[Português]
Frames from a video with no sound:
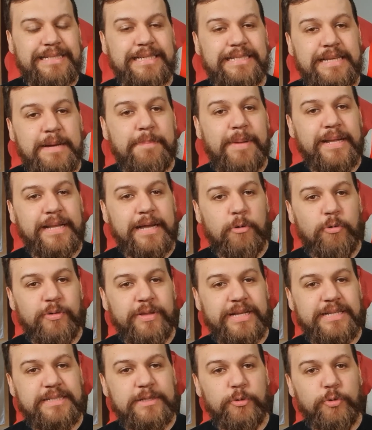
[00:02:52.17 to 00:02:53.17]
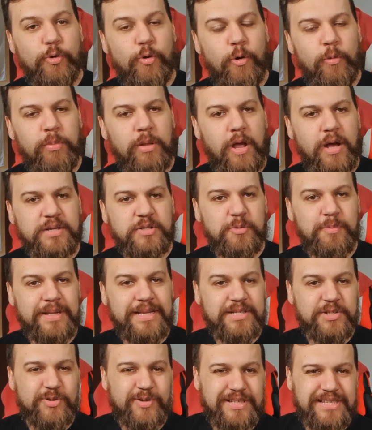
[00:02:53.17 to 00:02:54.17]
Essa semana aconteceu no Roblox uma
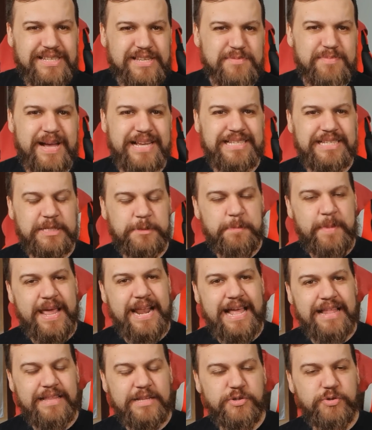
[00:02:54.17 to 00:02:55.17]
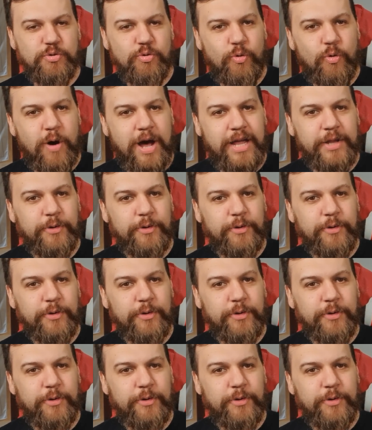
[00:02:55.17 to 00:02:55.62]
das coisas mais esperadas no